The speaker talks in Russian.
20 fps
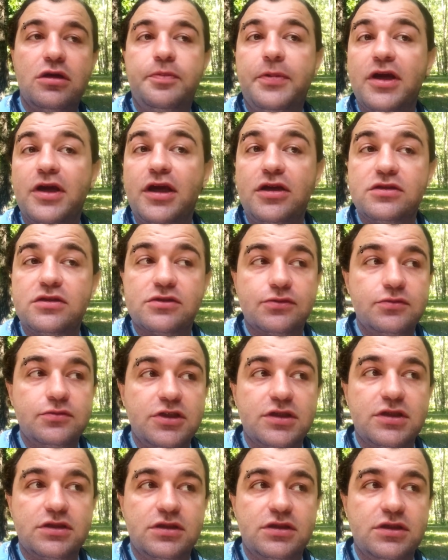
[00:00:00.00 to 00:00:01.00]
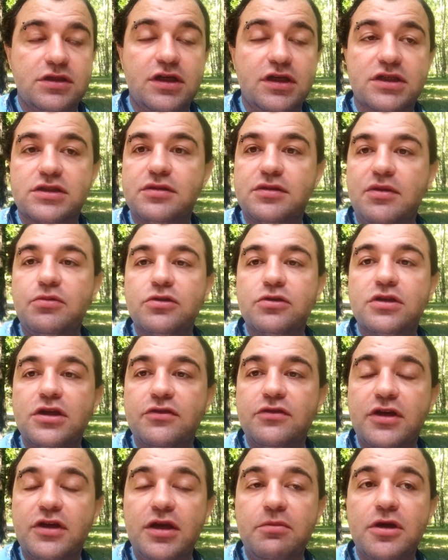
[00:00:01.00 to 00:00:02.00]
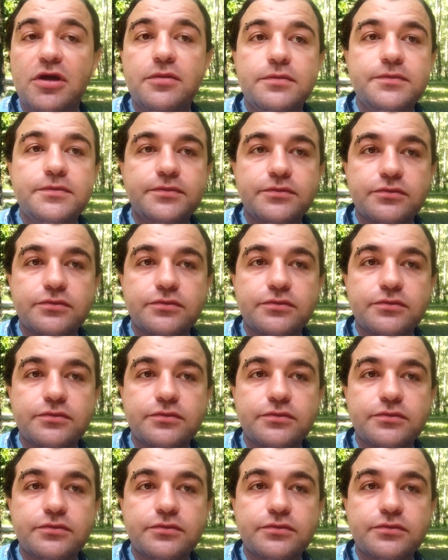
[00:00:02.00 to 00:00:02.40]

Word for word: появится у меня как свободное время.